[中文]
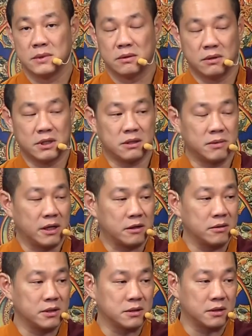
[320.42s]
为什么要
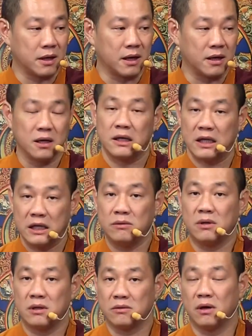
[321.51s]
对治它？因
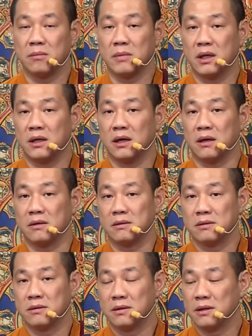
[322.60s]
为我们要
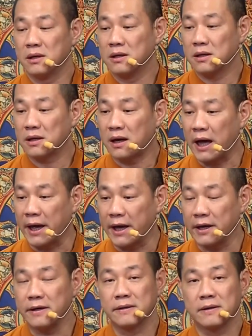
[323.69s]

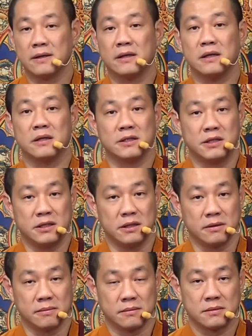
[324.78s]
改个
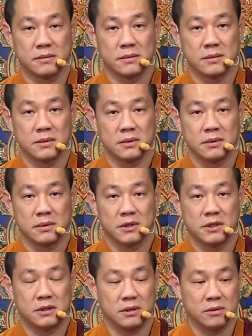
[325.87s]
性，
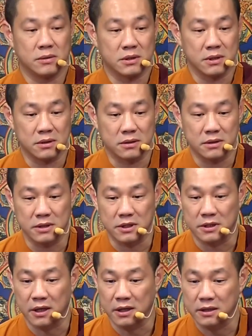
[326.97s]
修正自己
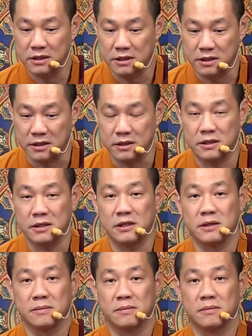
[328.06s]
的习
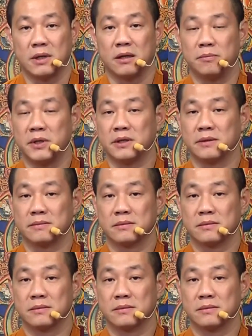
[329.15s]
气毛病，